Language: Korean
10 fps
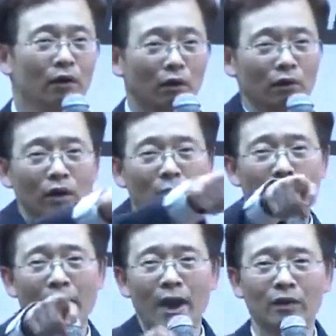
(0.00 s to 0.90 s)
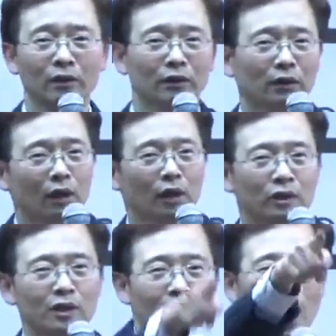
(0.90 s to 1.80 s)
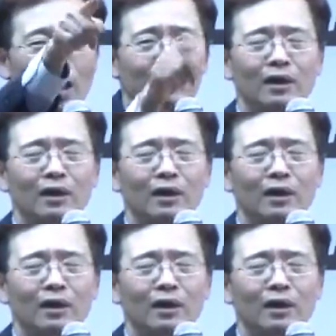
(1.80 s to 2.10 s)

그, 그 옆에? 그 뒤에?